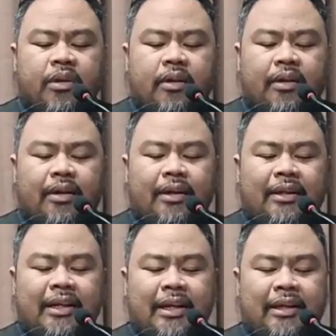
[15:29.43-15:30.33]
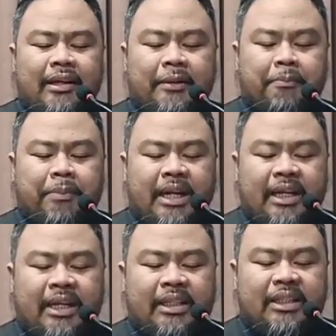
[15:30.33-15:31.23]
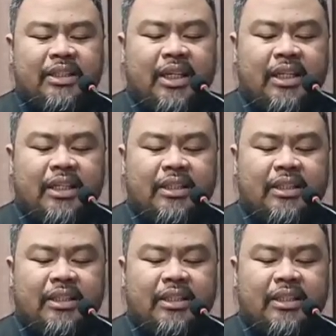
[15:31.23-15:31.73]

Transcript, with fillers: ah, na, ah, na binanggit niya sa kanyang salita.